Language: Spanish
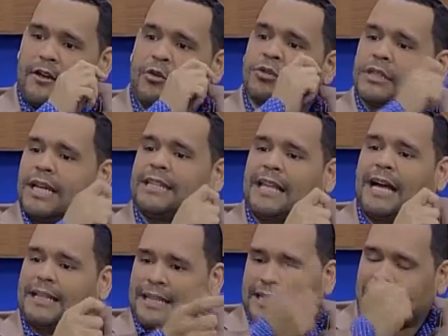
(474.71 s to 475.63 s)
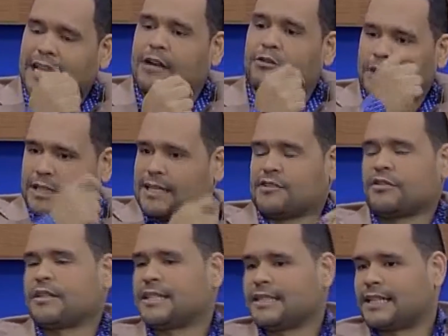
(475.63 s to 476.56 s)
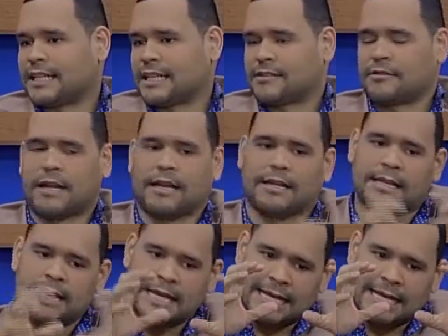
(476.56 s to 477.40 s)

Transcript: contratar, tener las contrataciones internacionales